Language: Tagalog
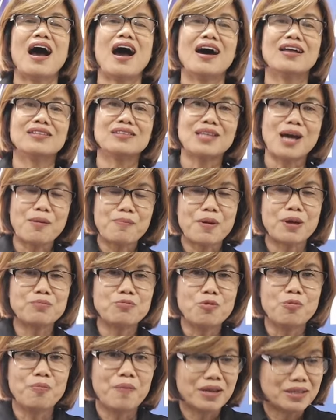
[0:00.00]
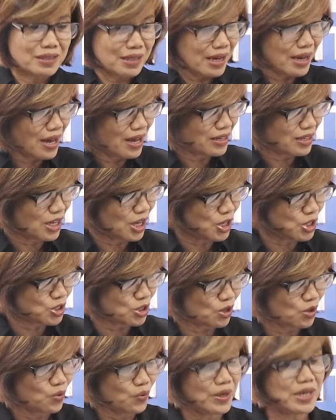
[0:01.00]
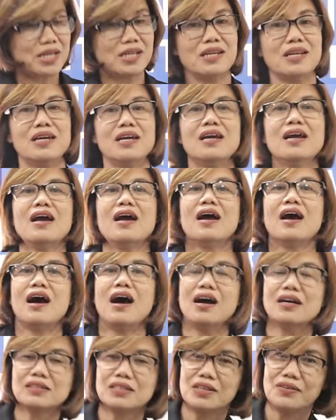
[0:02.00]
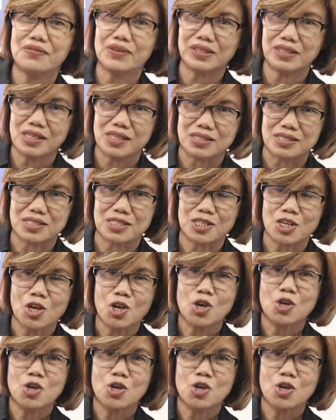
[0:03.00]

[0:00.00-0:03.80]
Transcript: Ang dapat mong bantayan is your weekly activities.